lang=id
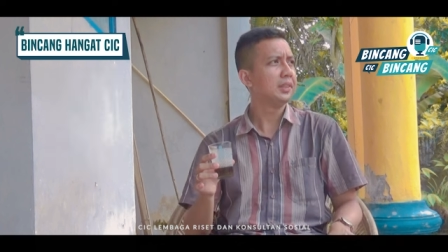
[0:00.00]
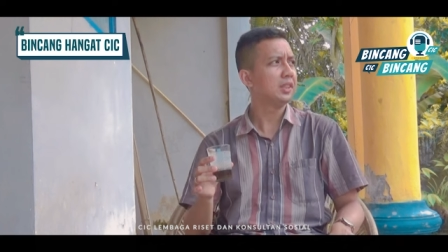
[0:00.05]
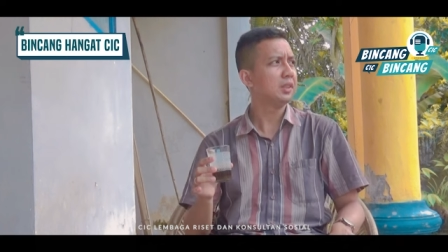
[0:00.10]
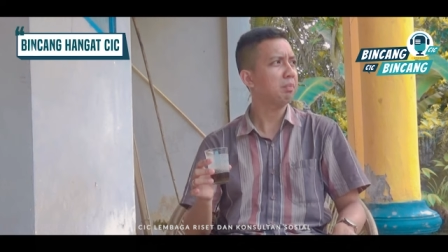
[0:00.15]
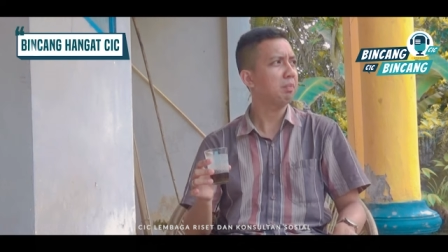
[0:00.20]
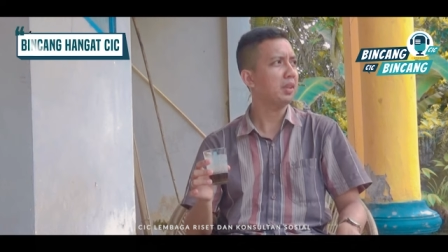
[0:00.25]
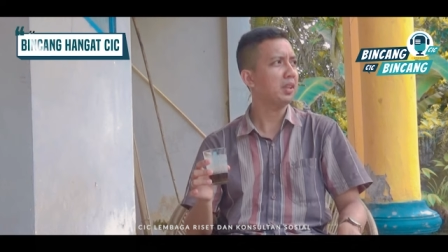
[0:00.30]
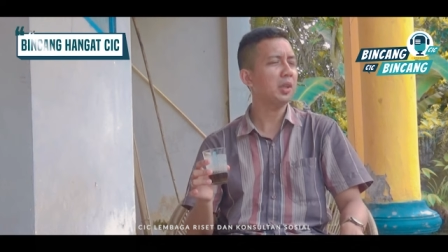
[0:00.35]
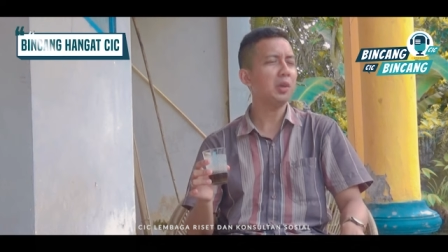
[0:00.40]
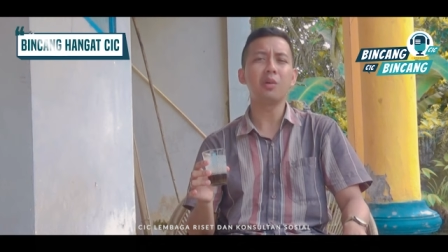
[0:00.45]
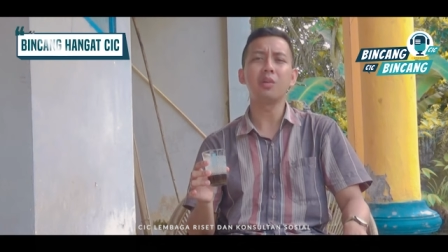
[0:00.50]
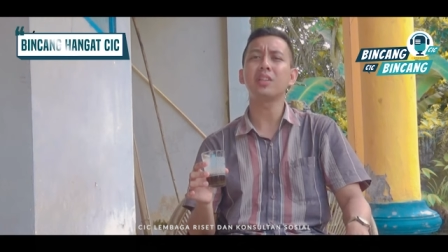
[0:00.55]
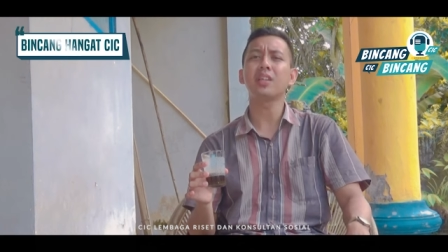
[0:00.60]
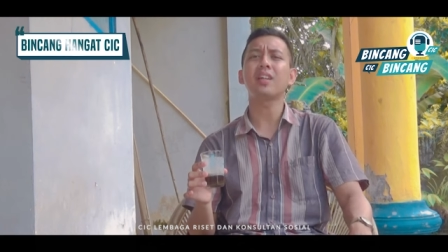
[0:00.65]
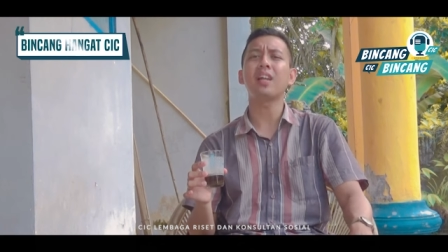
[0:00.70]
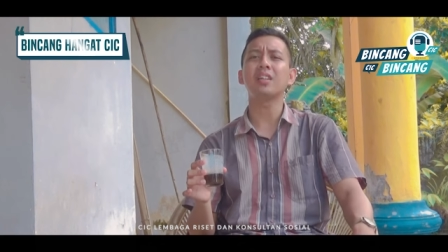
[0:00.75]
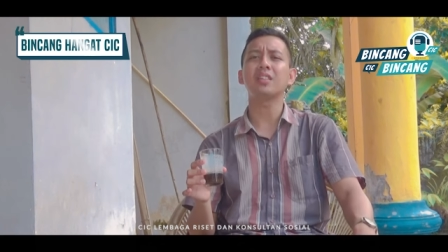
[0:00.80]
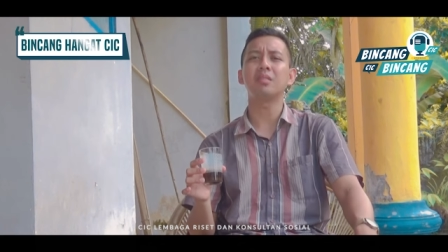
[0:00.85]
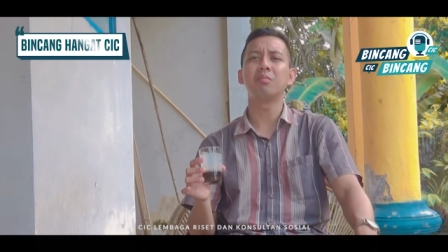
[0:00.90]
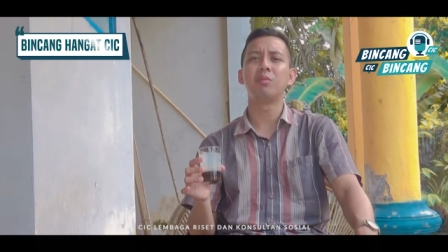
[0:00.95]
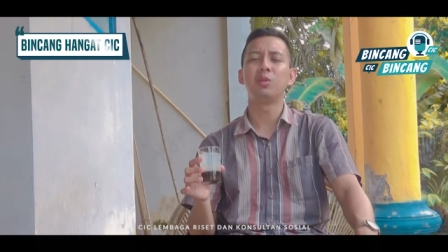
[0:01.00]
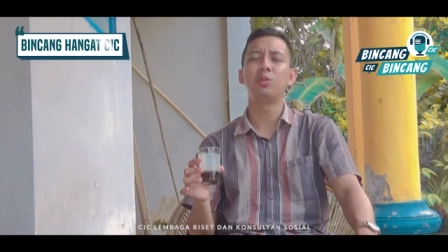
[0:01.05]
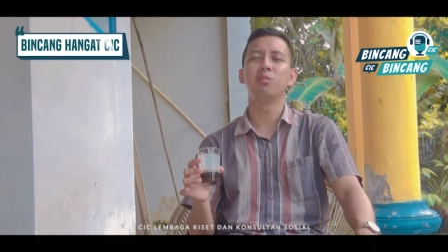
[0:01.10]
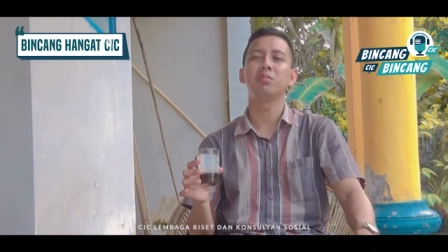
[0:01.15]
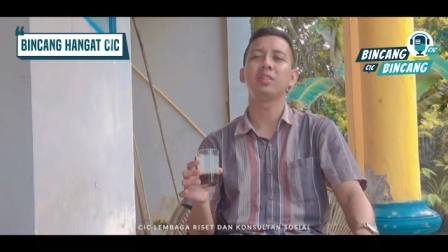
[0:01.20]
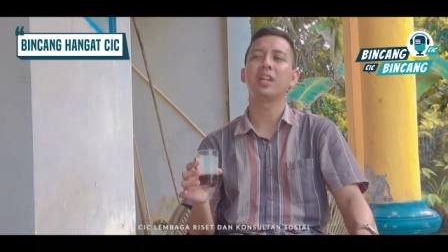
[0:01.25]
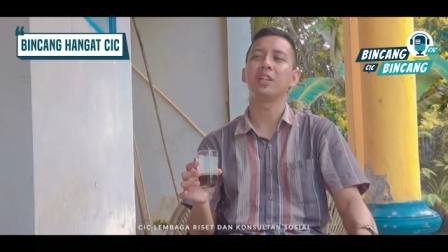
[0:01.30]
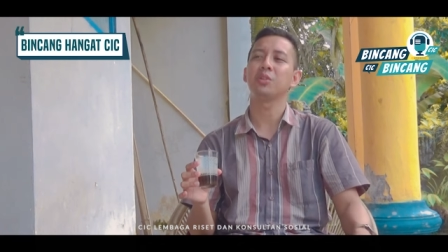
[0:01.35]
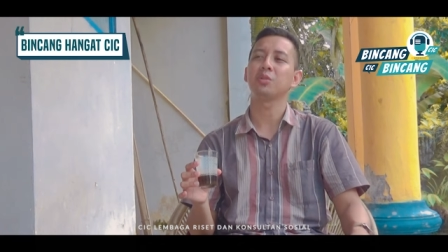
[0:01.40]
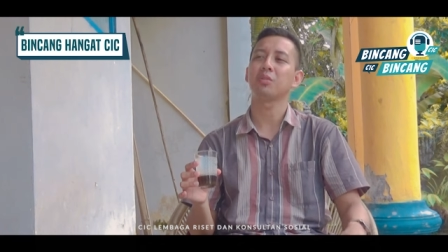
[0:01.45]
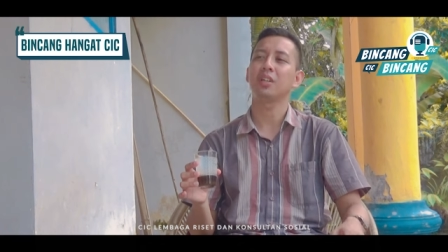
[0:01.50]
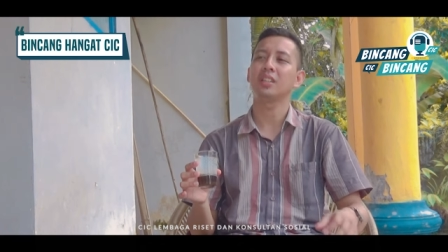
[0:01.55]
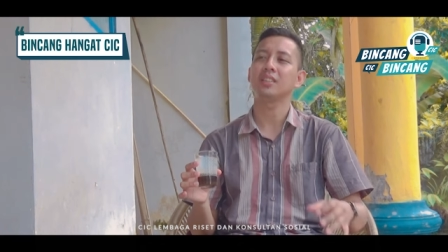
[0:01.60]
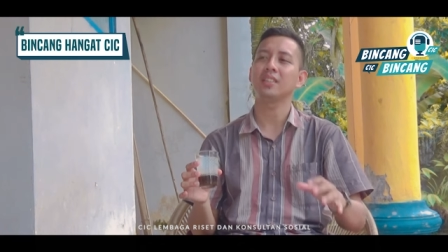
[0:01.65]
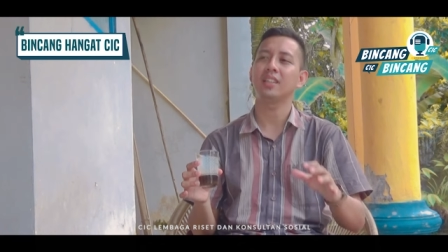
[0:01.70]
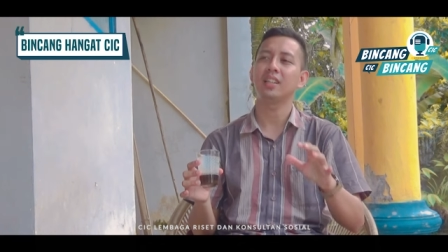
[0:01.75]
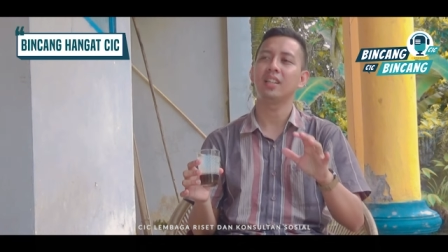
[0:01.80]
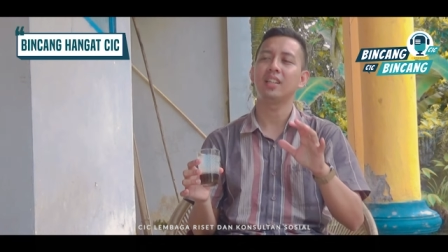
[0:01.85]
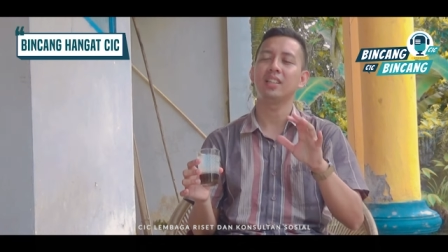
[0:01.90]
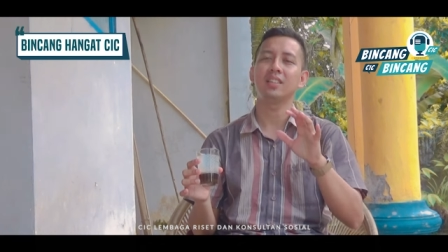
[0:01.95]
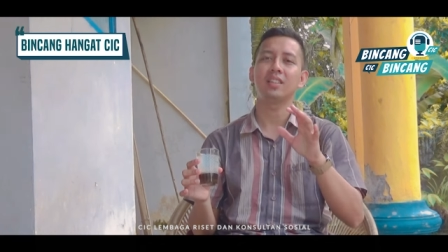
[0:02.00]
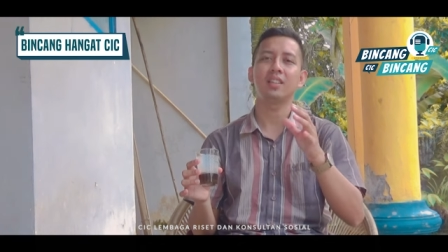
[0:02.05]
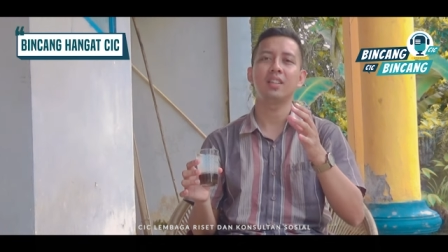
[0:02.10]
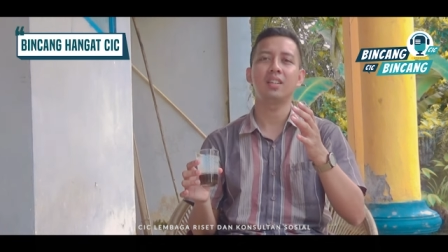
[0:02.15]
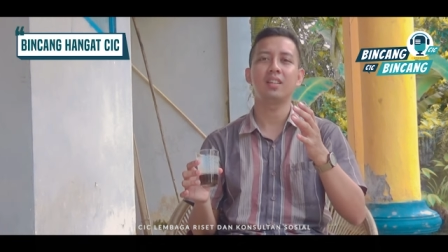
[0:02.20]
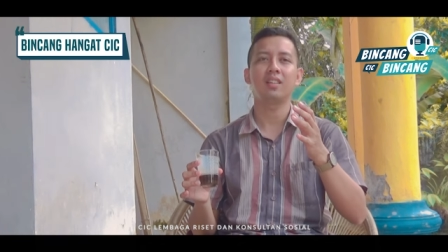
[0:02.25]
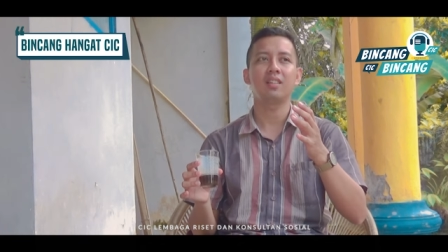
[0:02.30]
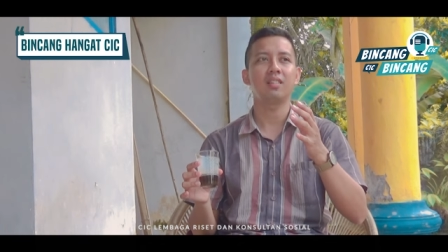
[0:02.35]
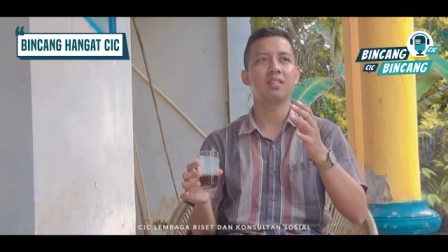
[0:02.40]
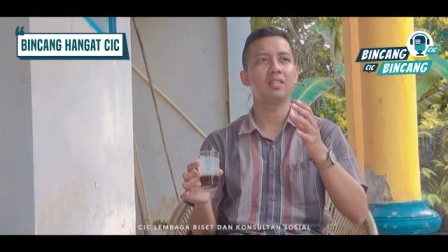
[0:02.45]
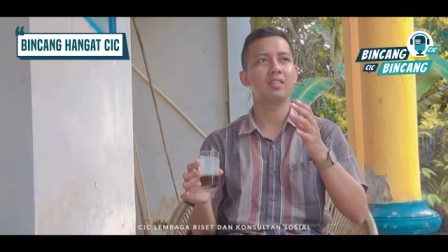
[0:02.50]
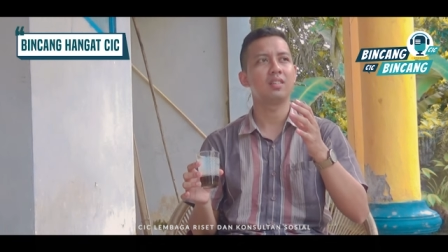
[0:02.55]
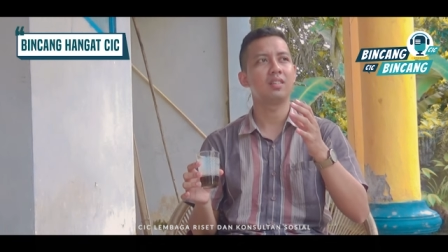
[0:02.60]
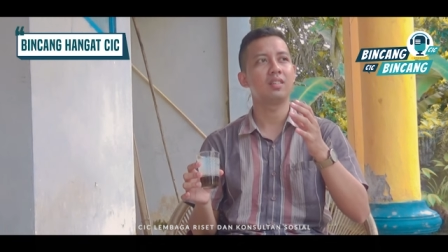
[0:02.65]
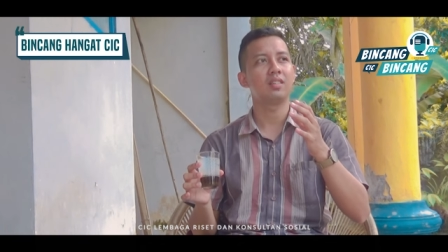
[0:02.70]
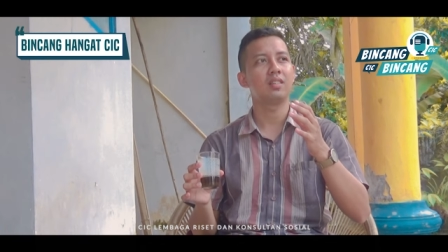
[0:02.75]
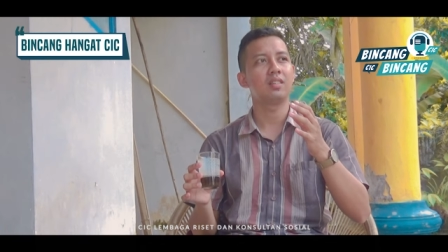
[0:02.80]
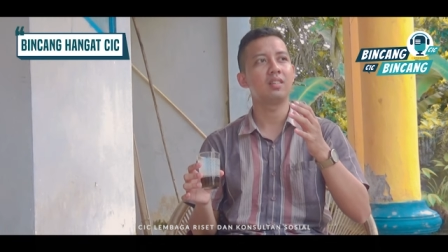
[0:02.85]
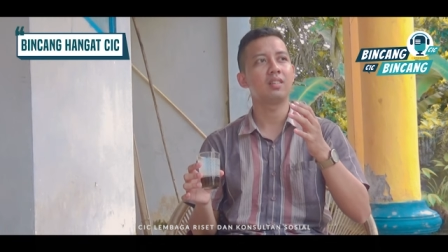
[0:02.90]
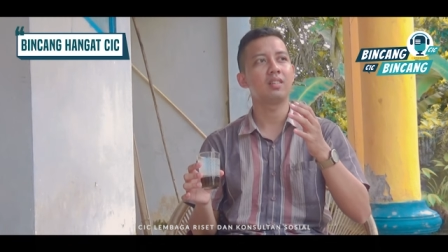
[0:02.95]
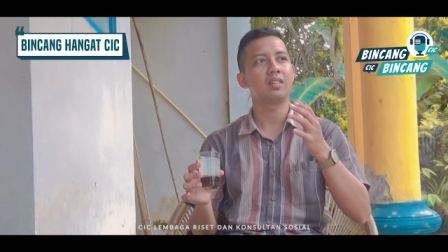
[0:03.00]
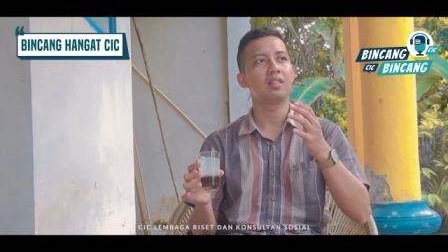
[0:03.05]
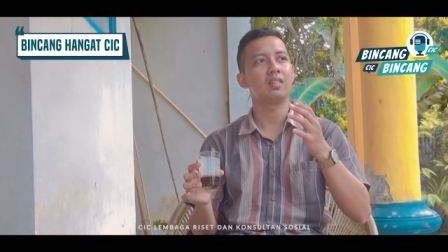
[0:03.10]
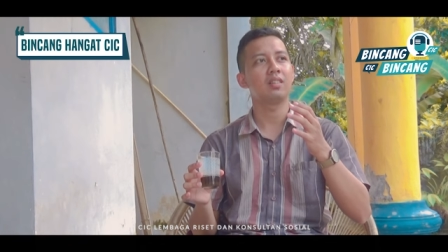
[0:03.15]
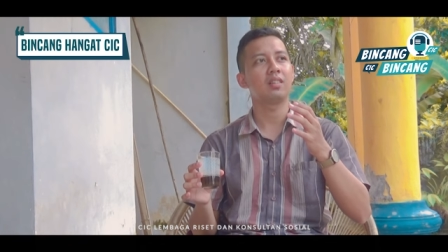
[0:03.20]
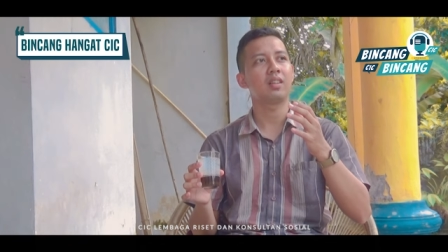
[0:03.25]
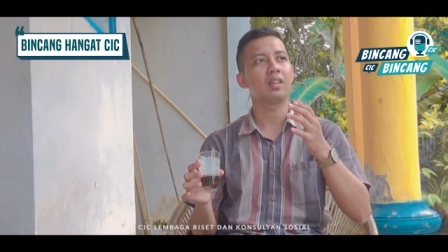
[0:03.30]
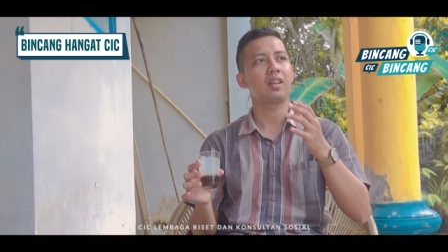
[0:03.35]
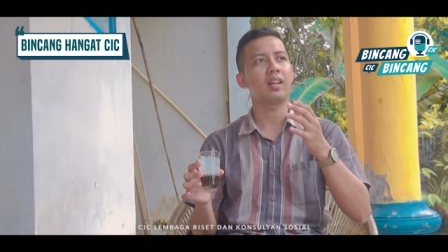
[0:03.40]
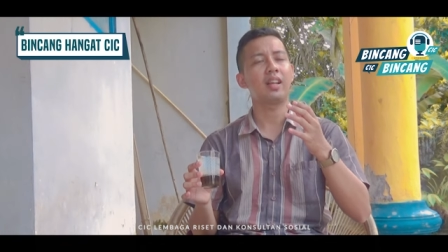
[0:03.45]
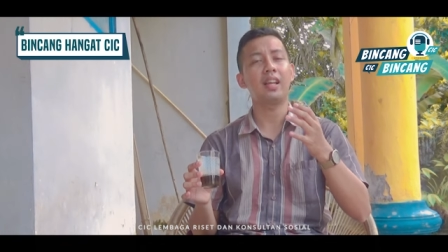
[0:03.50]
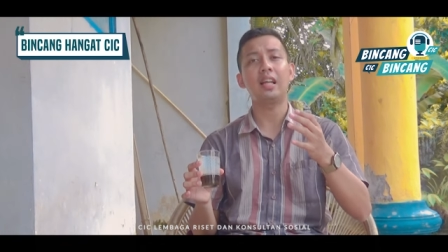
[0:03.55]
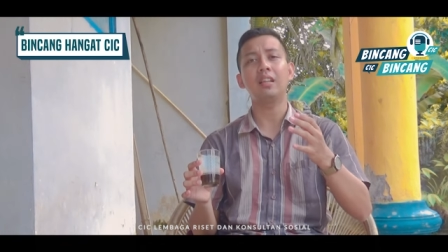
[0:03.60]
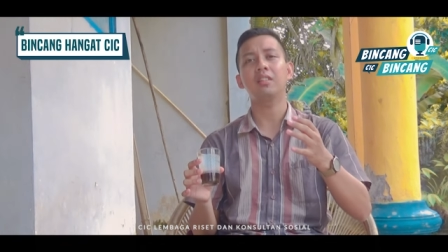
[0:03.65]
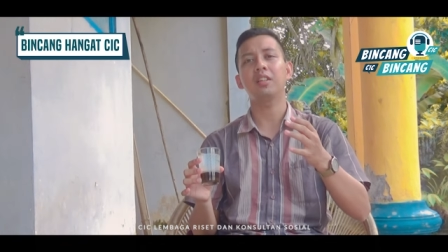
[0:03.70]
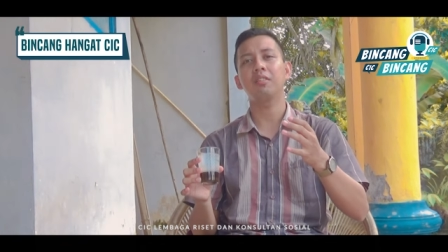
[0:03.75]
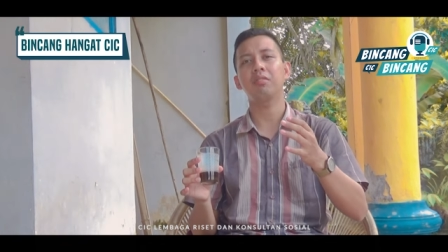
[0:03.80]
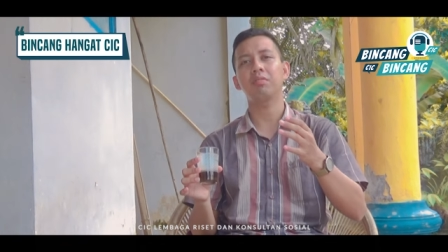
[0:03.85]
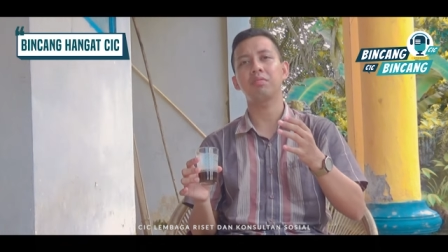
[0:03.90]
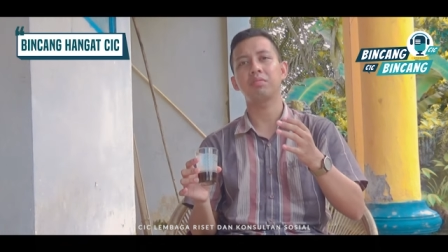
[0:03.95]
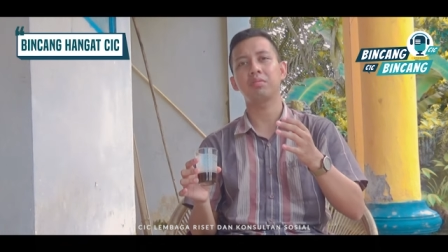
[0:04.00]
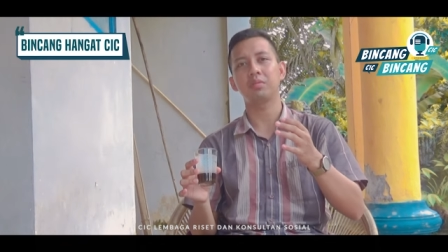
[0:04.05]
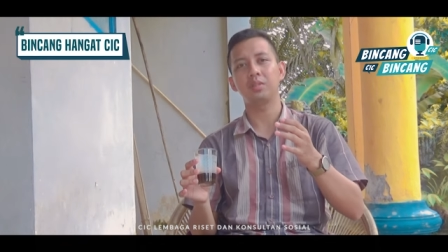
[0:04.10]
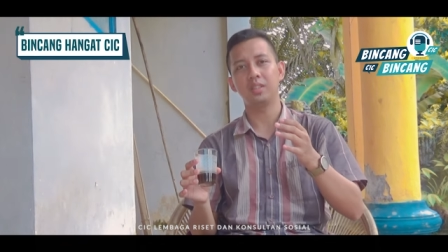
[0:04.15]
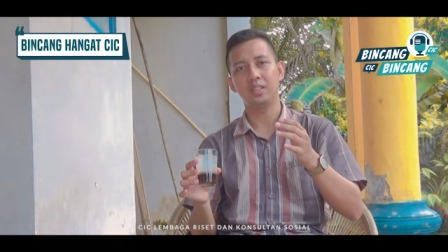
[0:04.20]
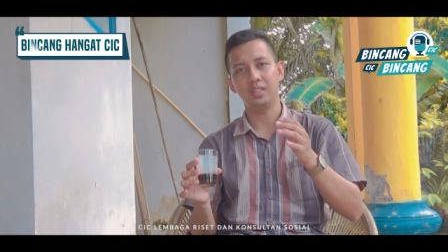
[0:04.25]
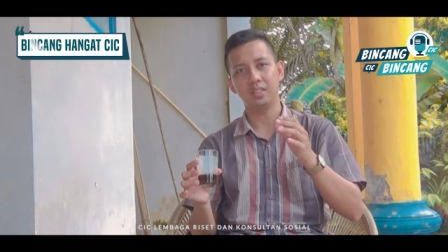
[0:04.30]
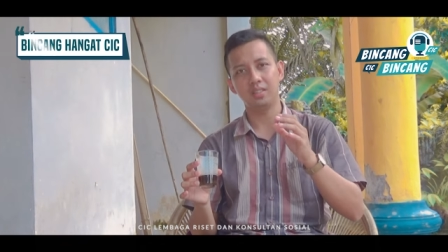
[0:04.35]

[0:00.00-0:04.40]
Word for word: seperti konten yang sebelumnya suasananya uh, relatif